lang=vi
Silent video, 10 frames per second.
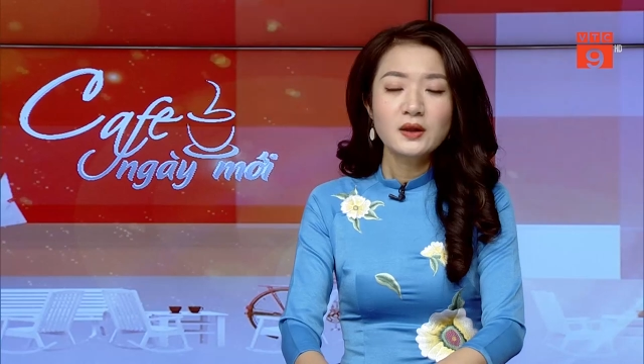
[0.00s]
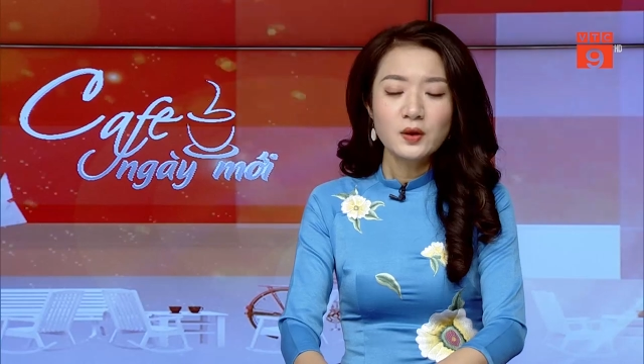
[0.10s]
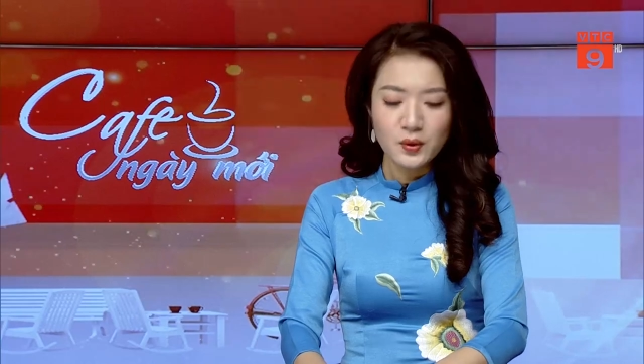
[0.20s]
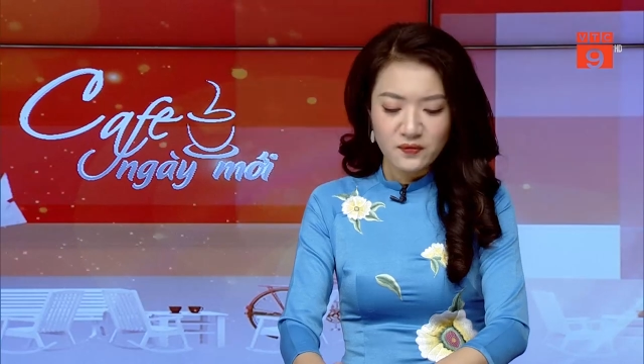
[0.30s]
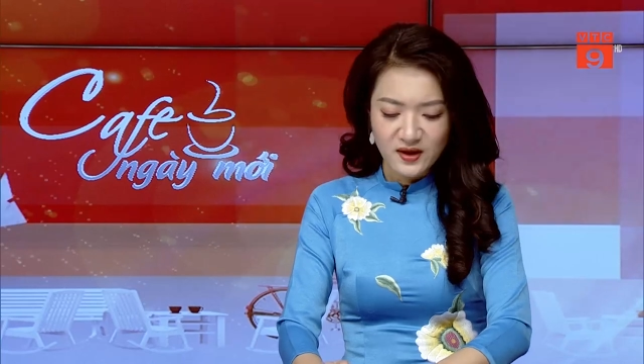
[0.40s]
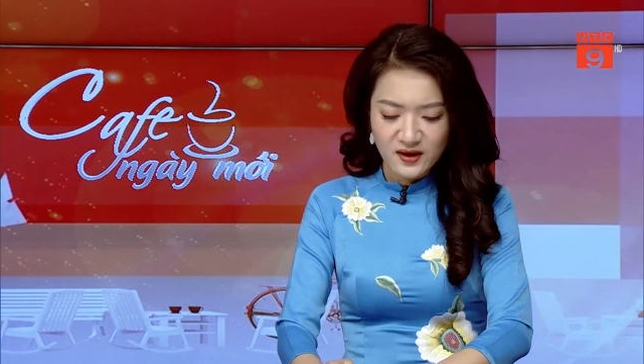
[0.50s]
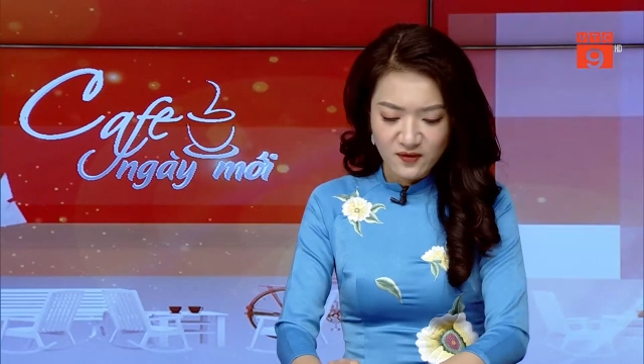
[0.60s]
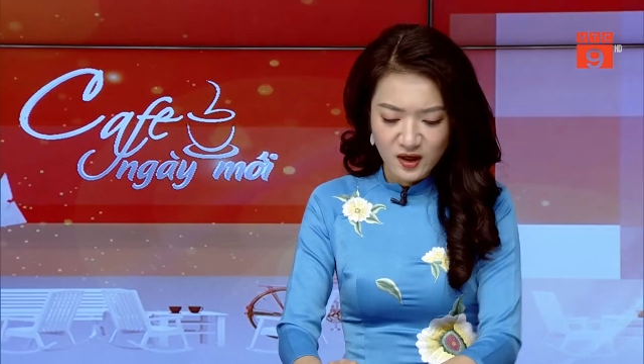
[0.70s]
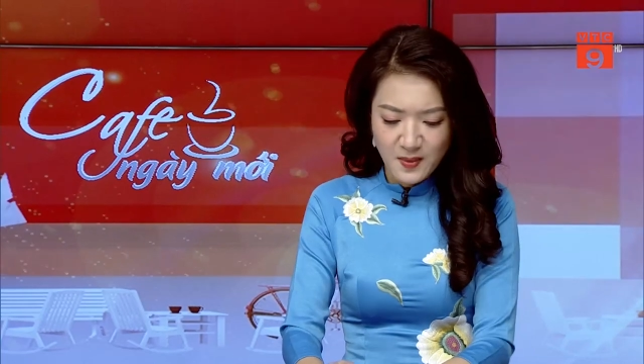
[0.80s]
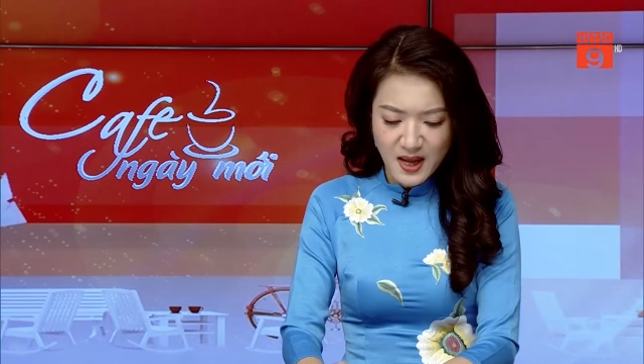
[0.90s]
Thưa quý vị và
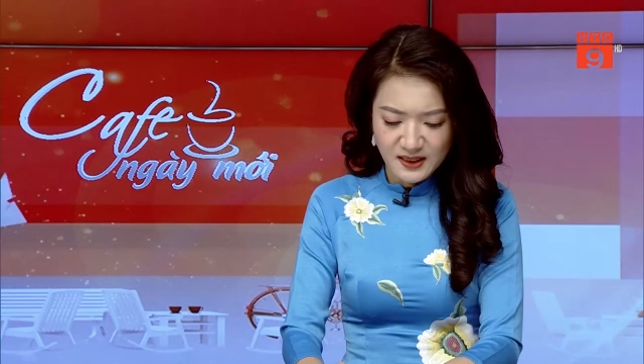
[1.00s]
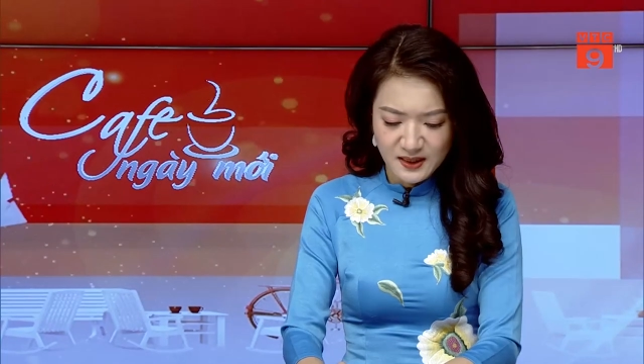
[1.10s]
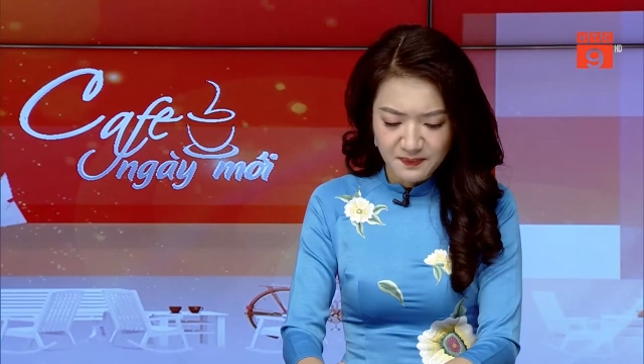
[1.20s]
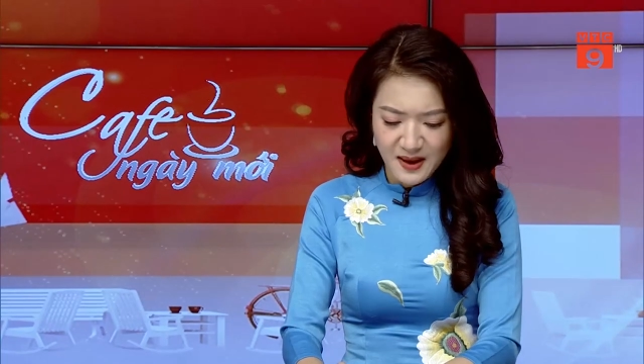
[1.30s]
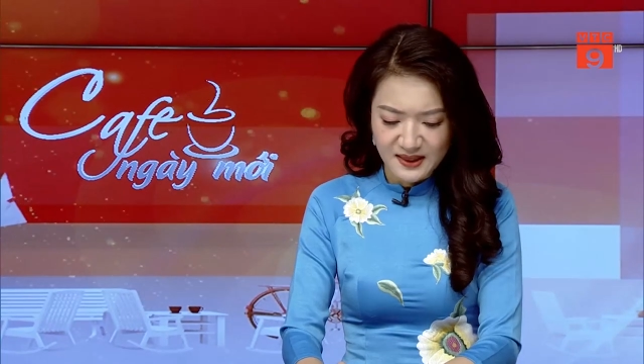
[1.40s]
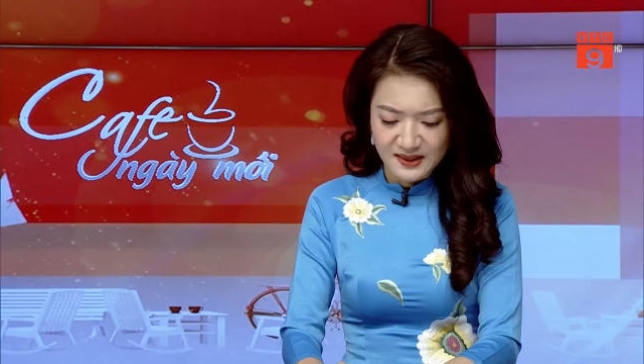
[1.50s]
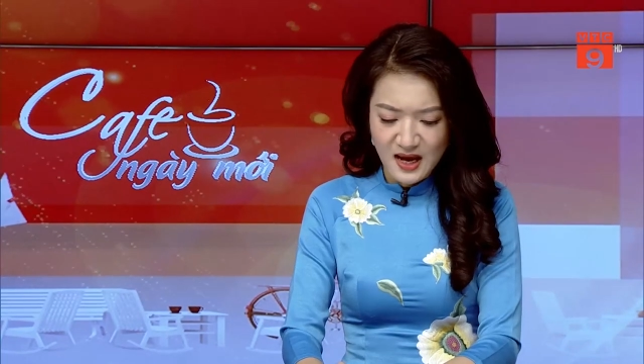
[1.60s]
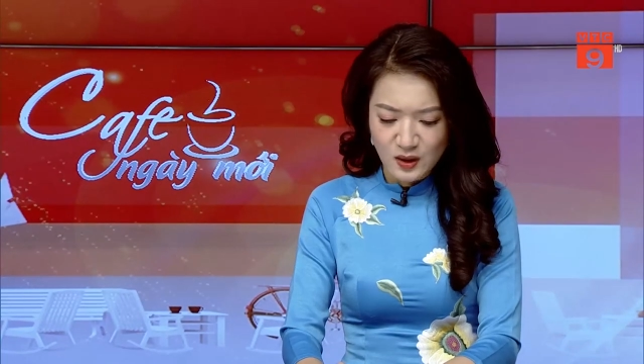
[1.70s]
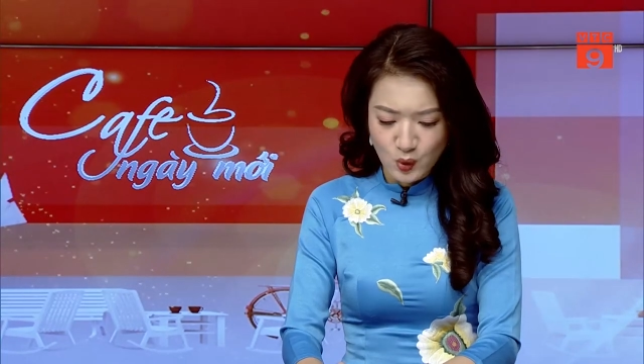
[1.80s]
các bạn, Nhật Bản đang